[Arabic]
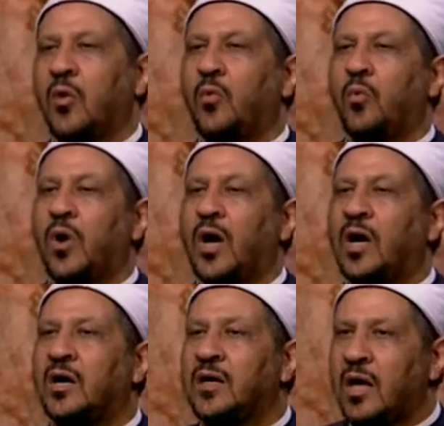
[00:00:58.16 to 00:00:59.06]

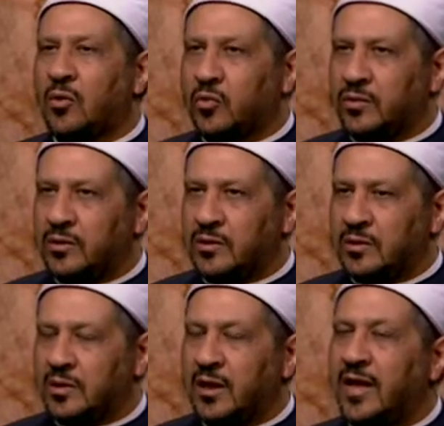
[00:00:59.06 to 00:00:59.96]
وأخلاق
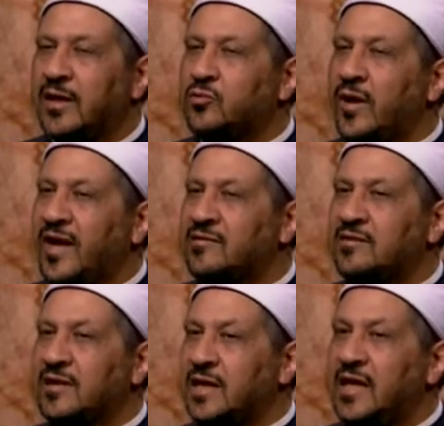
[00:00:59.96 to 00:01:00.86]
لا
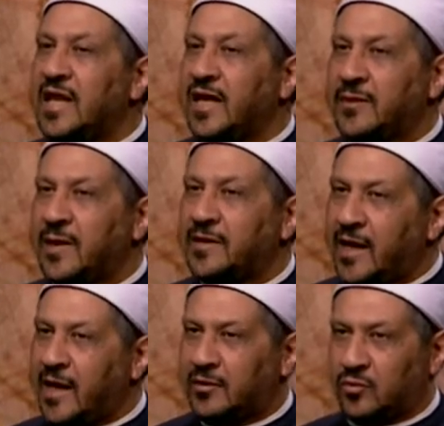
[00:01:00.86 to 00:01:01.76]
تؤدي الى
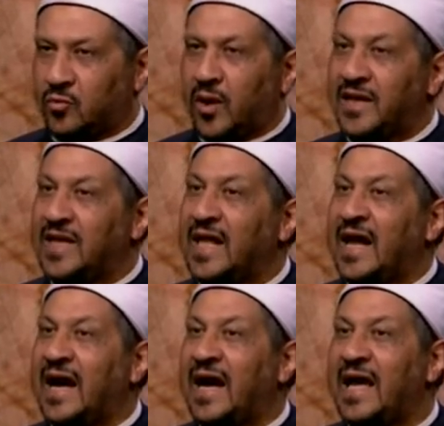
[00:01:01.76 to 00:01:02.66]
عبادات والى
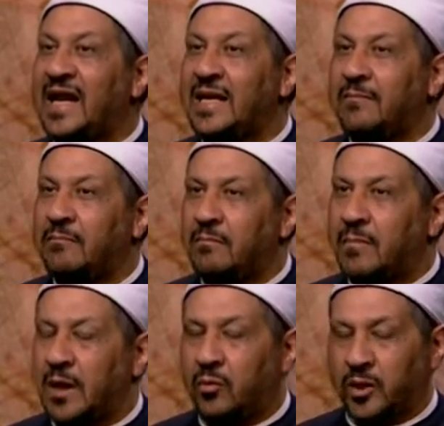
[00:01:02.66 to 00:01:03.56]
عالم
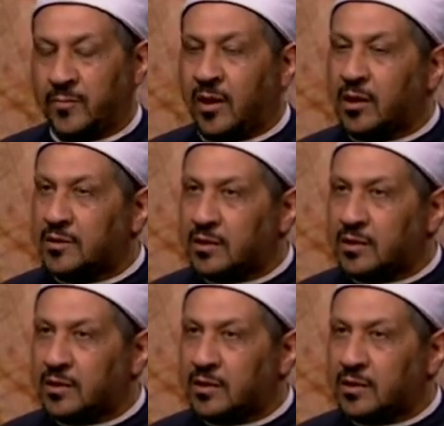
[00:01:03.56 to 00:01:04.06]
او عماره